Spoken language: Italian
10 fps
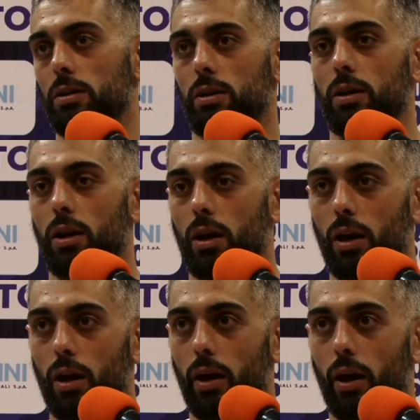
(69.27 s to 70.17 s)

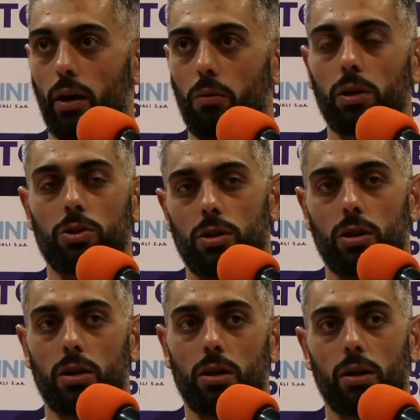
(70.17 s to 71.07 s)
eh, quindi
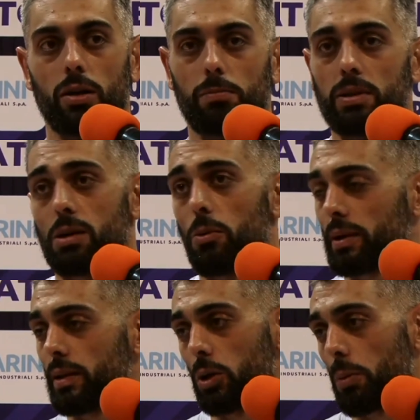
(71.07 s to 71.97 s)
ci, pensiamo
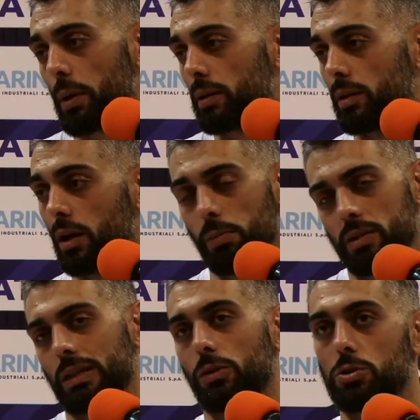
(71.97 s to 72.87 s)
partita dopo partita, al
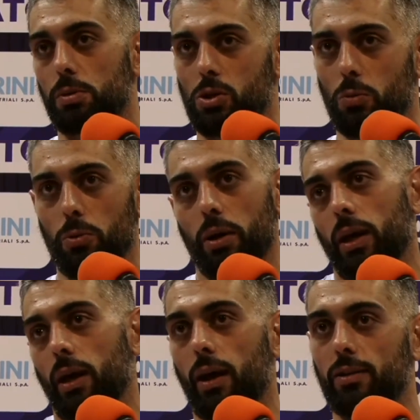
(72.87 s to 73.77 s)
passato non ci pensiamo più
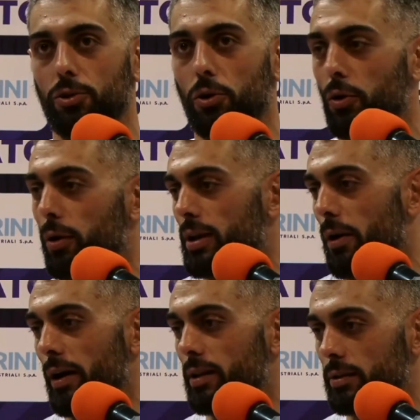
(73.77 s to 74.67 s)
perché se no non
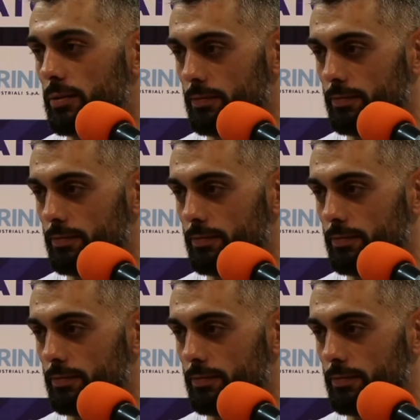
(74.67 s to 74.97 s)
andiamo avanti.